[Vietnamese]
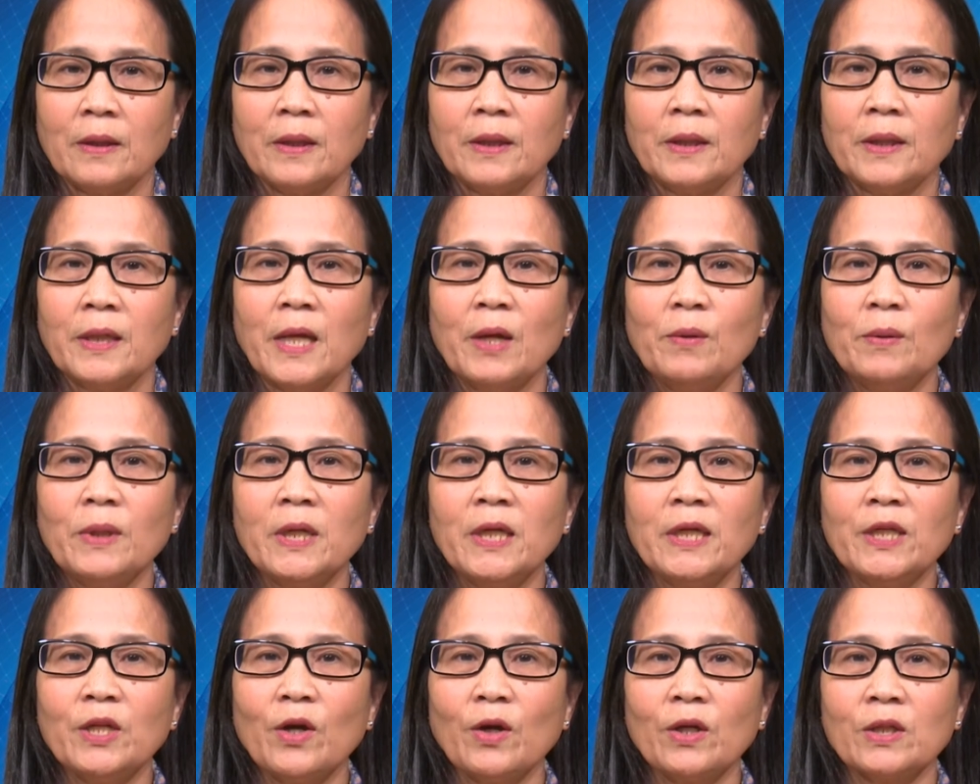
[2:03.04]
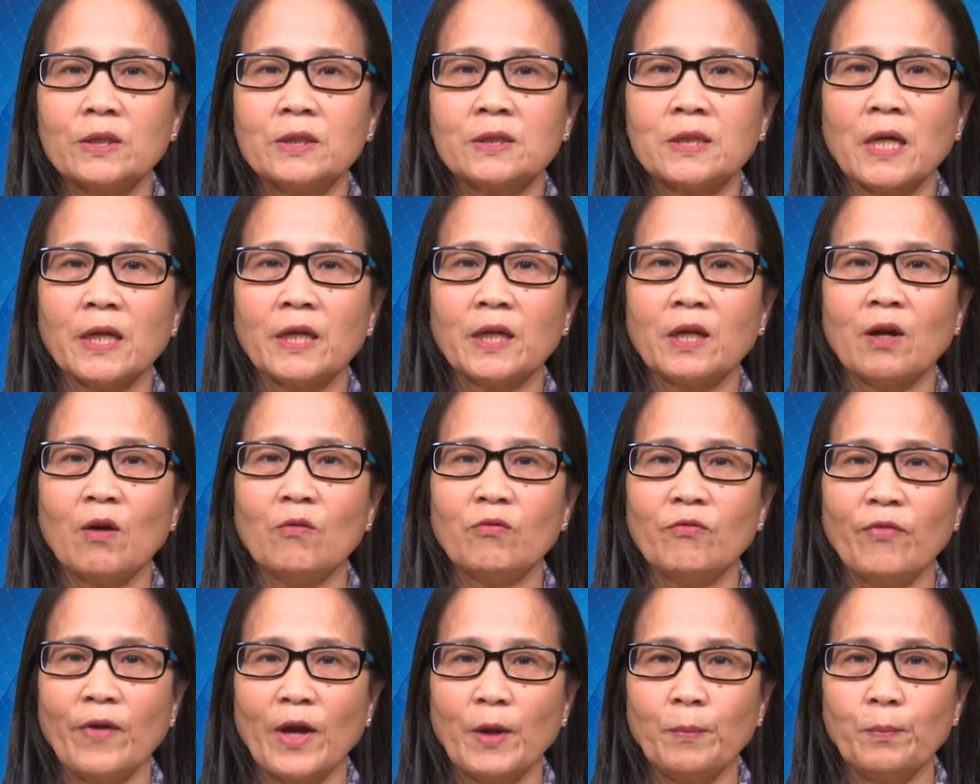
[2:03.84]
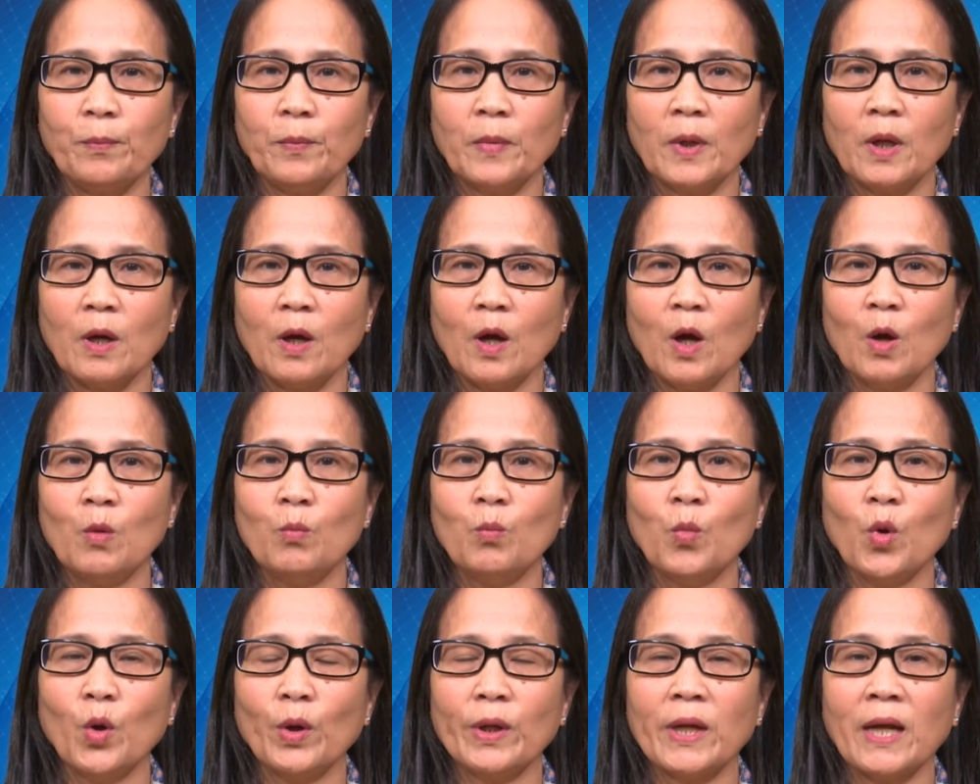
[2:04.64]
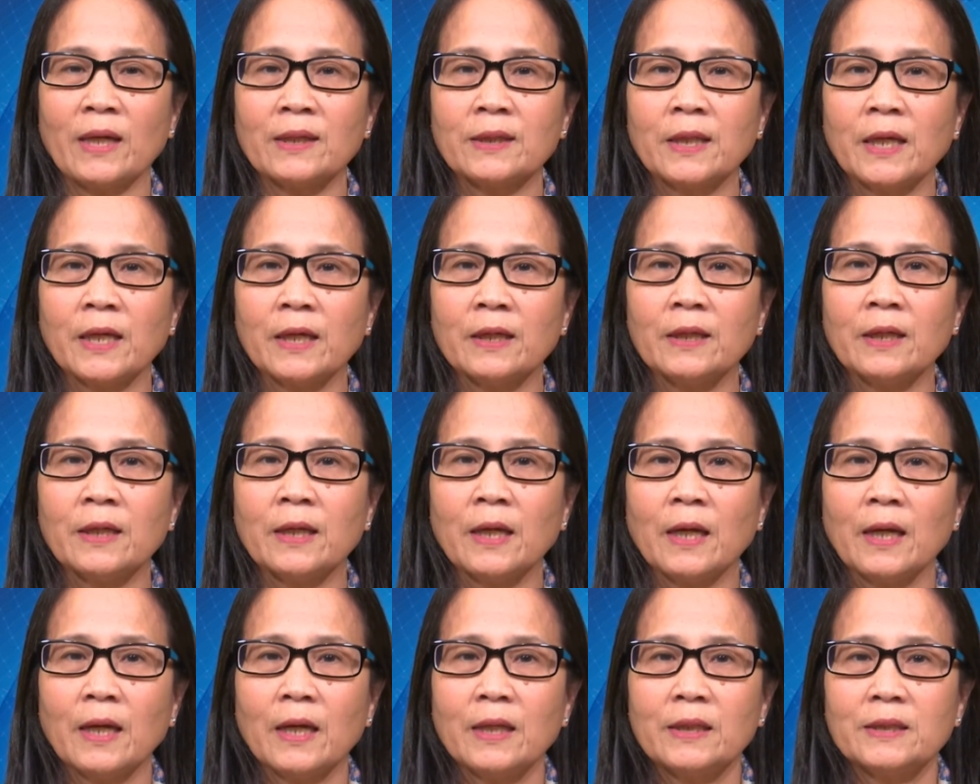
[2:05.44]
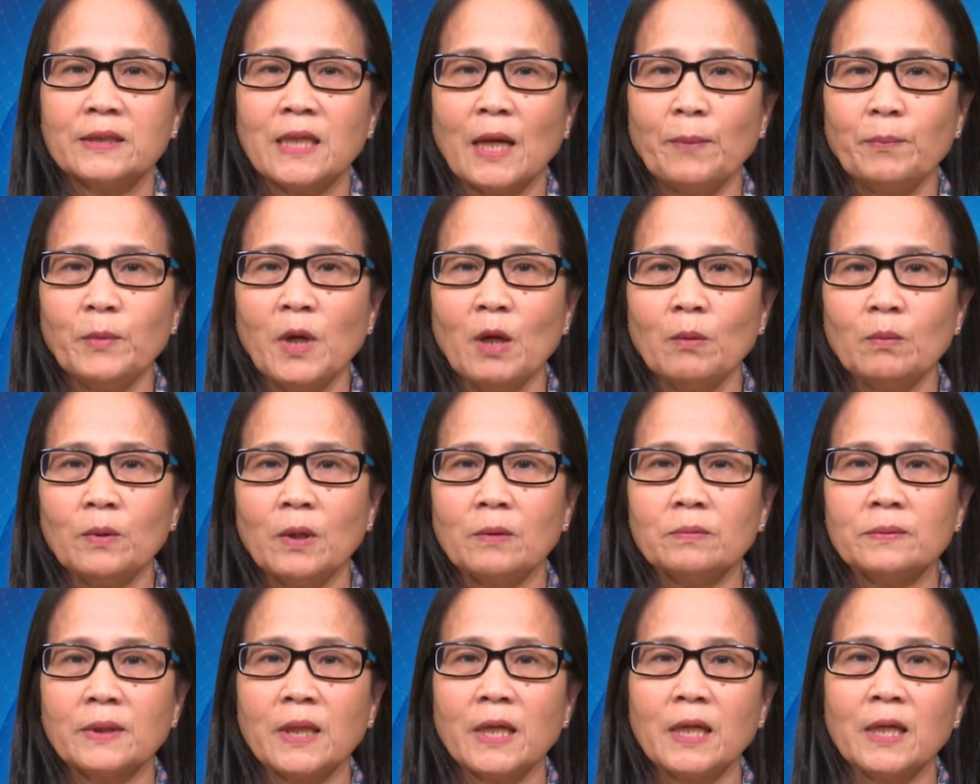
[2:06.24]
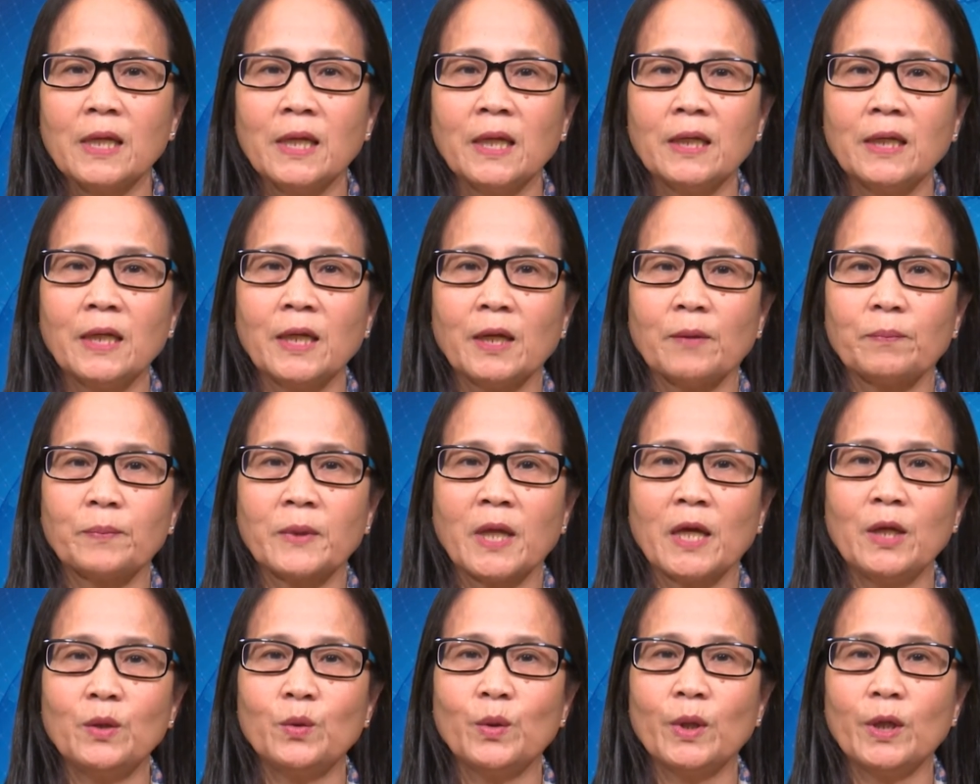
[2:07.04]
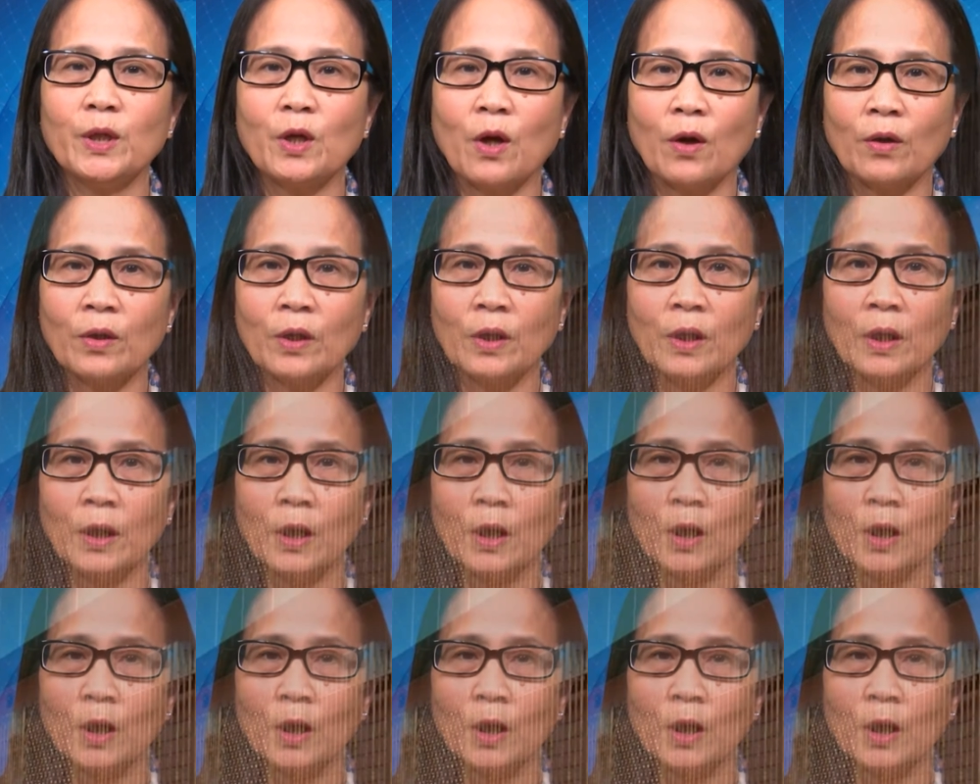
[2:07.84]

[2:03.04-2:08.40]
Nêu lý do xây không phép, ông Bùi Đăng Thiên, giám đốc công ty Liên hiệp Thế Duy nói,